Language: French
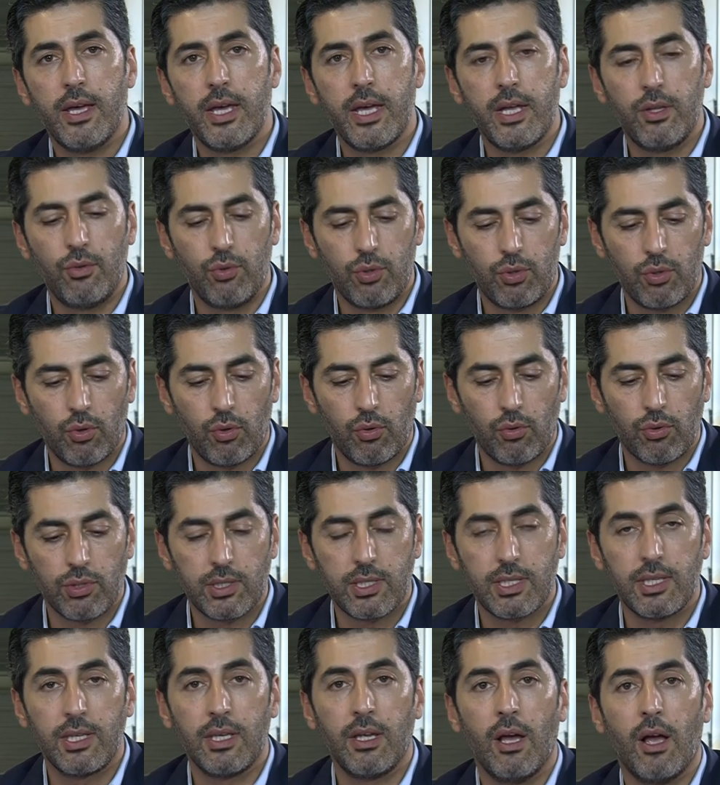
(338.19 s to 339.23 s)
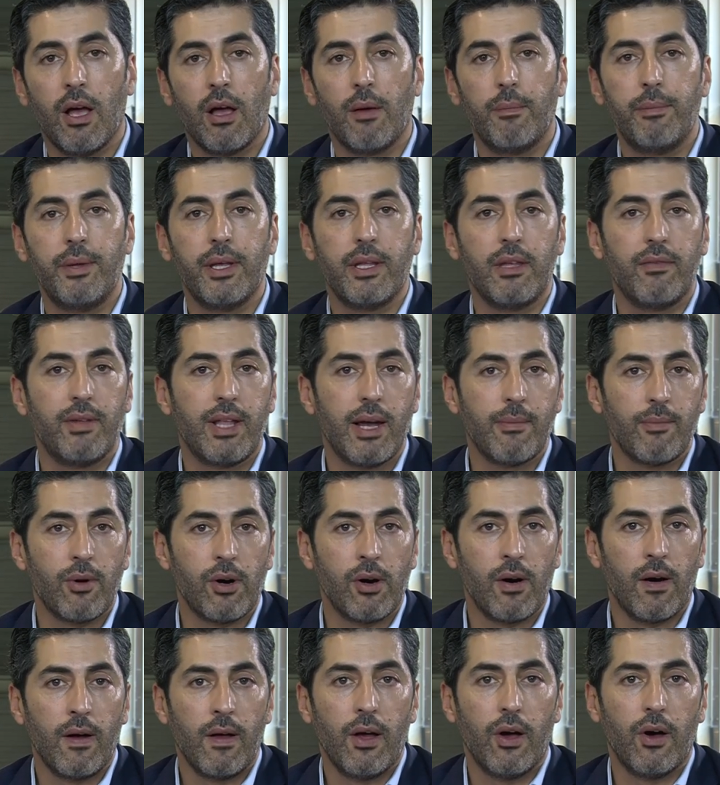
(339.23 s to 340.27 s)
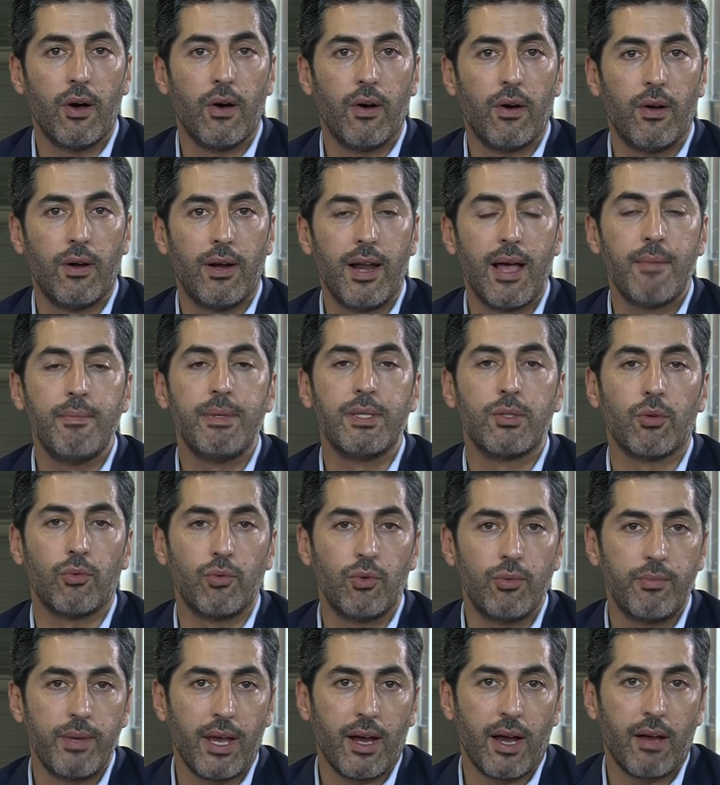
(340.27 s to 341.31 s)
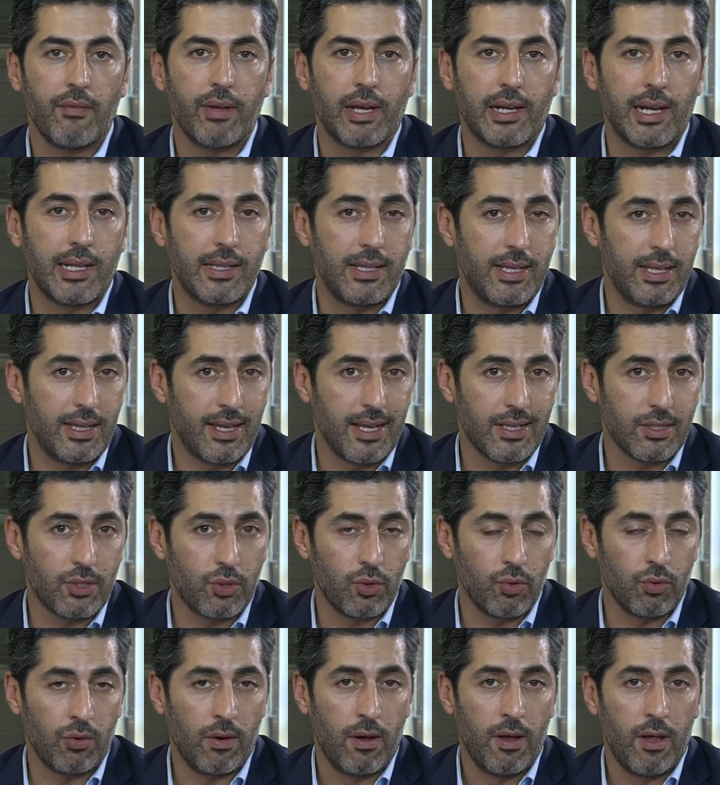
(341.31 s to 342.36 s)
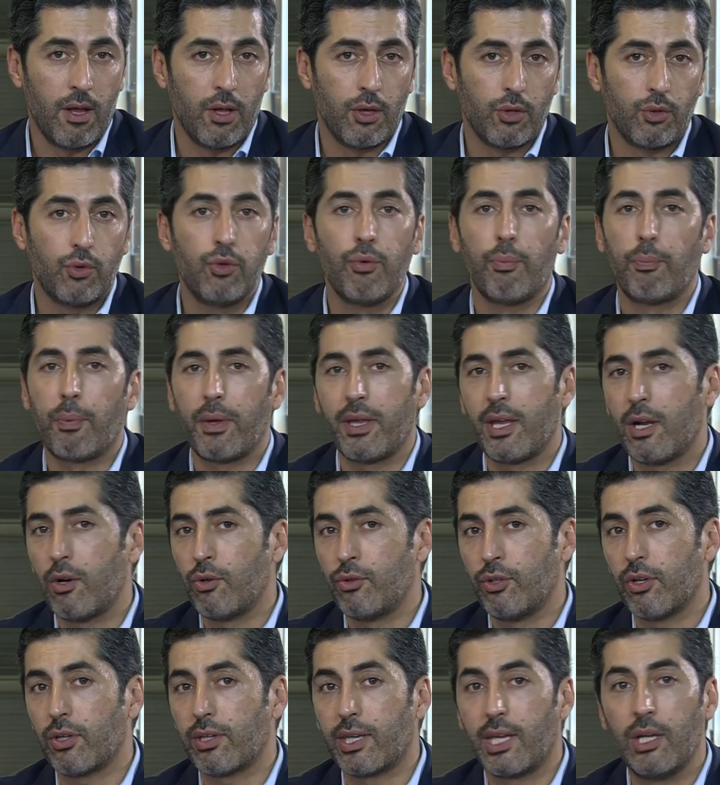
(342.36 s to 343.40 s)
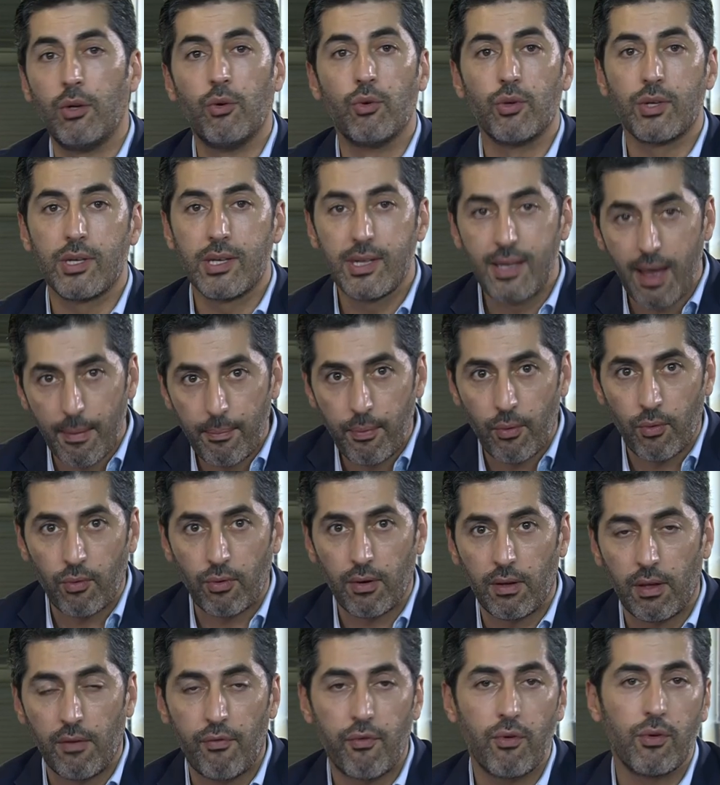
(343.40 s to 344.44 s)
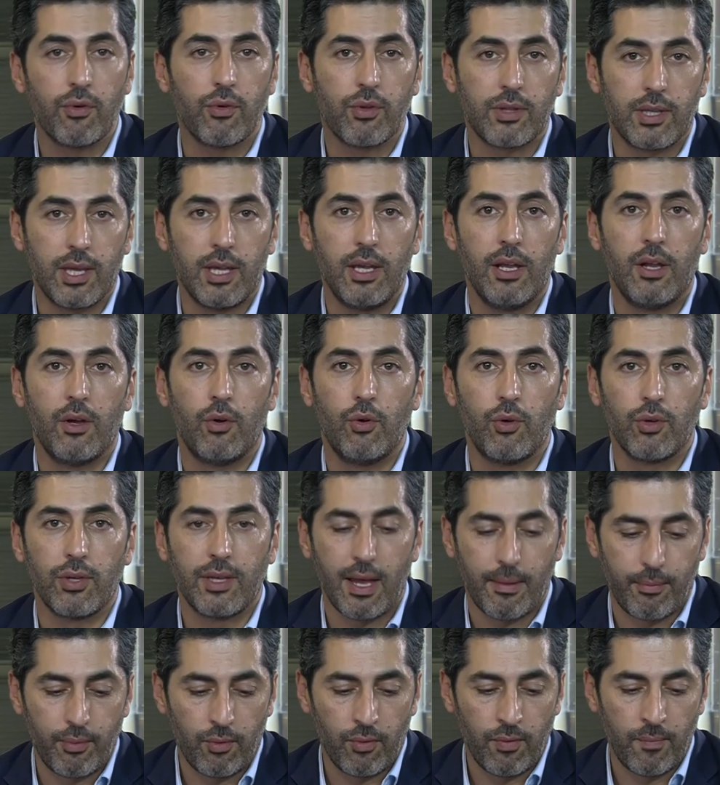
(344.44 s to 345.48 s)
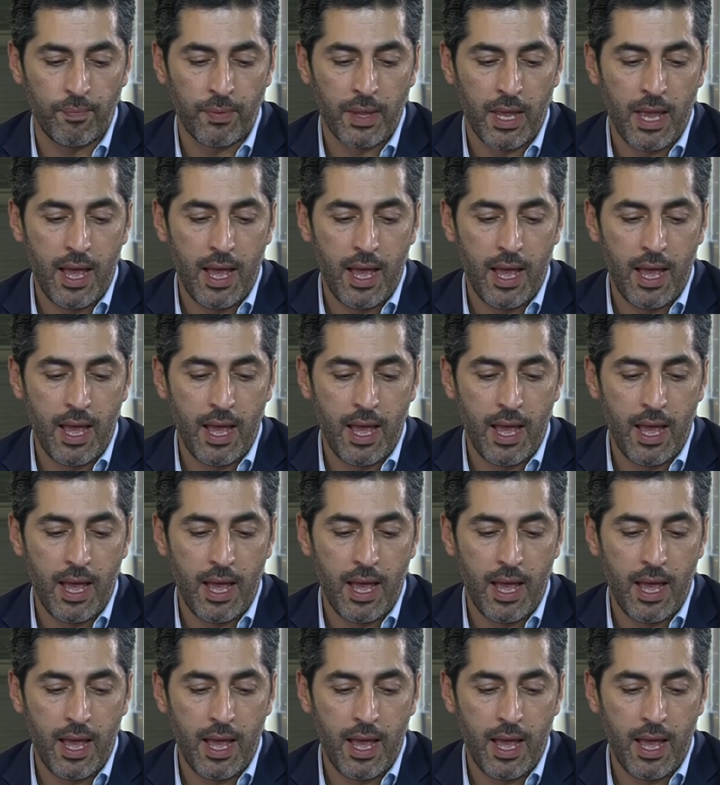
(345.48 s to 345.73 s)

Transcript: Et nous aurons aussi, bien évidemment, euh, la mise en lumière avec la délégation du pays à l'honneur, qui est le Gabon, il faut le noter, le Gabon.